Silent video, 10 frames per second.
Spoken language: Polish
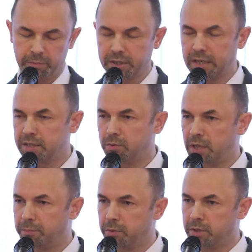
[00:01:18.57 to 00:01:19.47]
przekazał
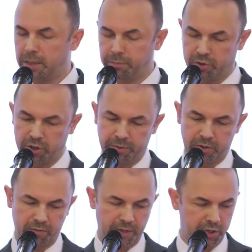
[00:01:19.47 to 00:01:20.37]
dla, dla potrzeb
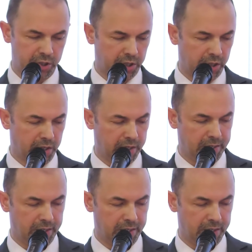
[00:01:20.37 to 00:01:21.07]
stowarzyszeń